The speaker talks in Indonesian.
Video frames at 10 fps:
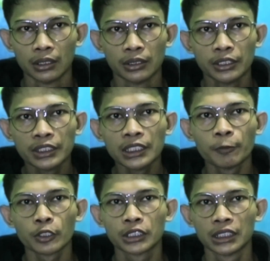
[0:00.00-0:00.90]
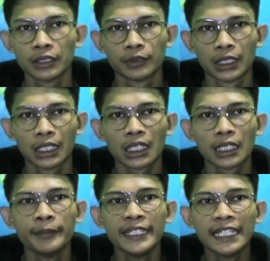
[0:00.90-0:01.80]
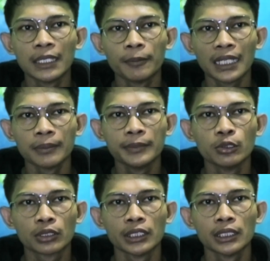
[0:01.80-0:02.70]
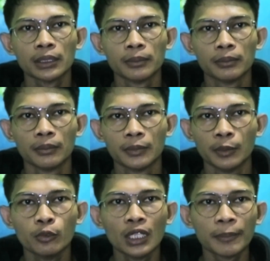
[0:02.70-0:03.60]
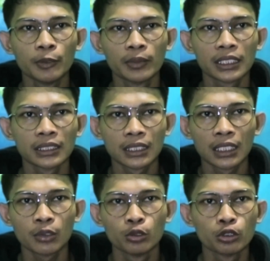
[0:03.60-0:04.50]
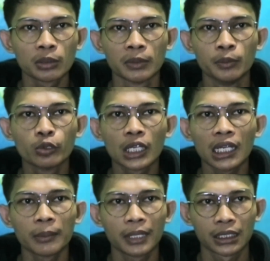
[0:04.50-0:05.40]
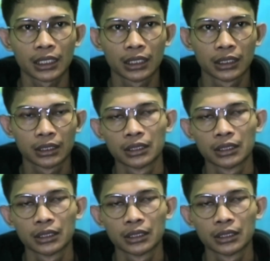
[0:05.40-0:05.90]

Sisi positifnya, kebiadaban Miyuki memulai pemerintah untuk membuka mata.